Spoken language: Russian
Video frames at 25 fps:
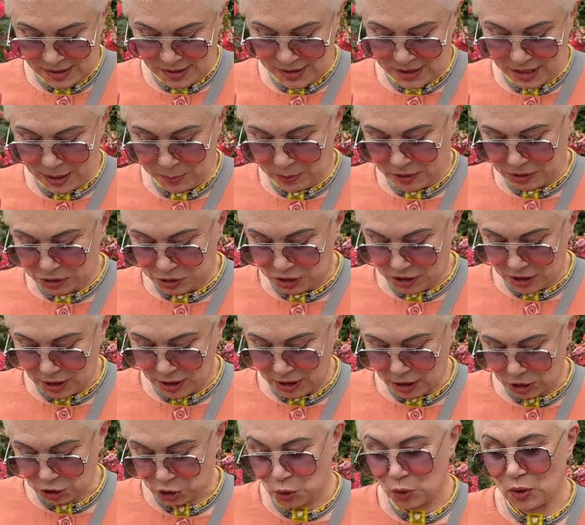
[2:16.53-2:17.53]
Я
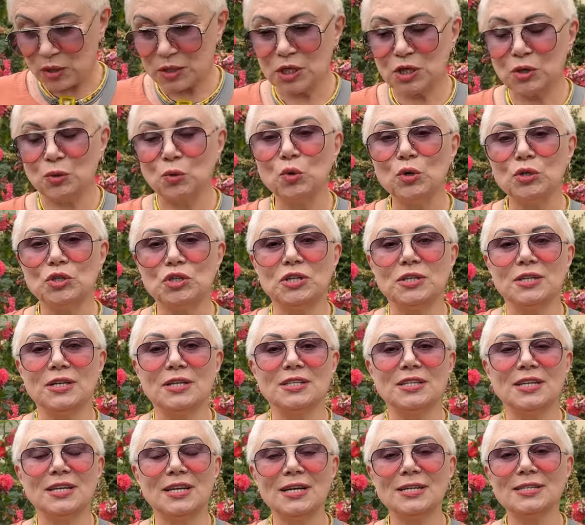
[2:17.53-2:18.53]
посчитала, что они очень
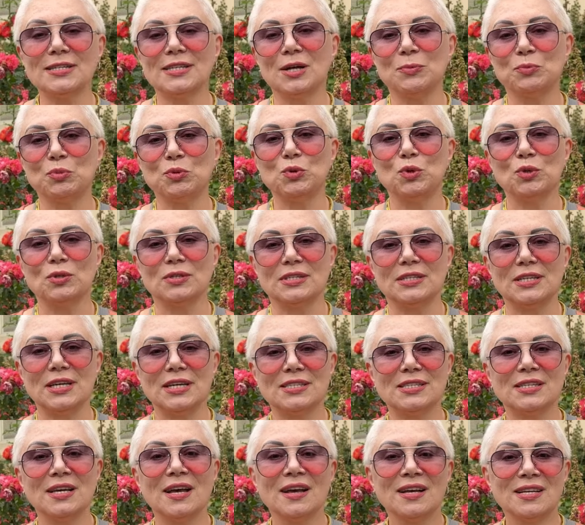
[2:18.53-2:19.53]
интересно будут
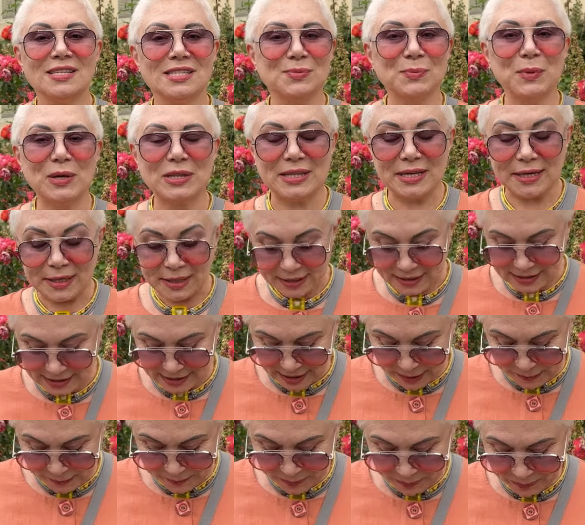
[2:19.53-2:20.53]
здесь
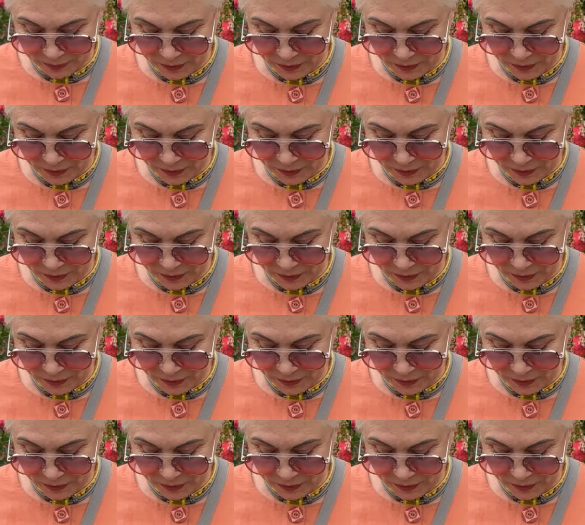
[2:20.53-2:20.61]
смотреться.